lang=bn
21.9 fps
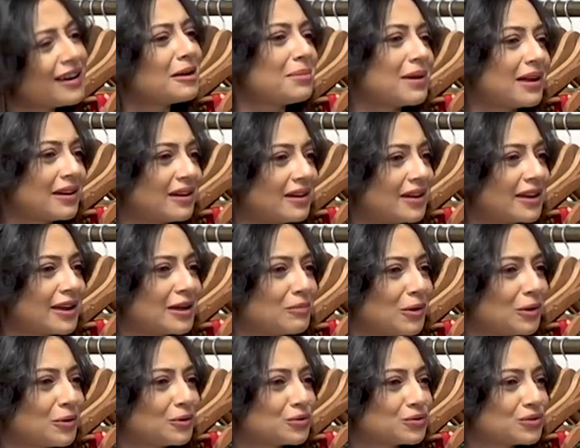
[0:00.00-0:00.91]
না ভালো লাগে
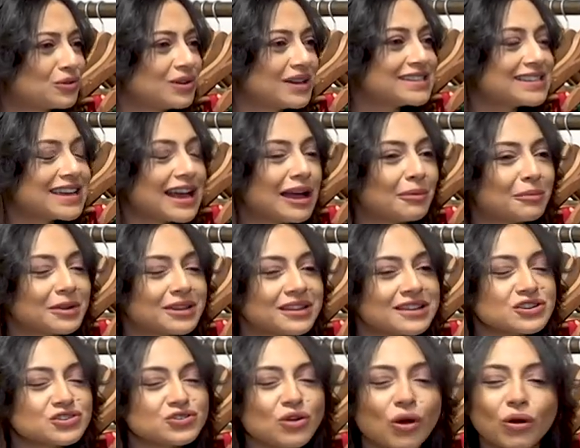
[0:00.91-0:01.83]
বলো তো এই যে
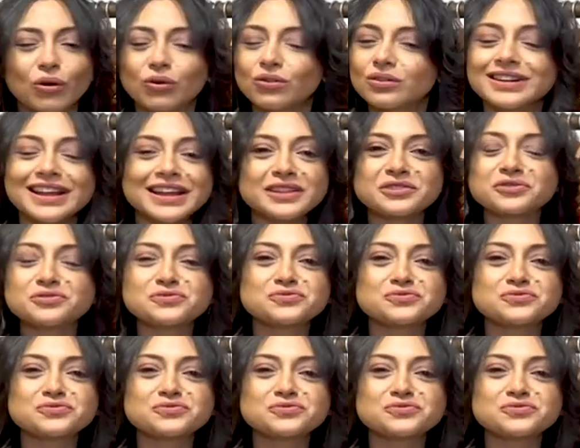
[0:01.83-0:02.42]
আমাদের শহরটা এত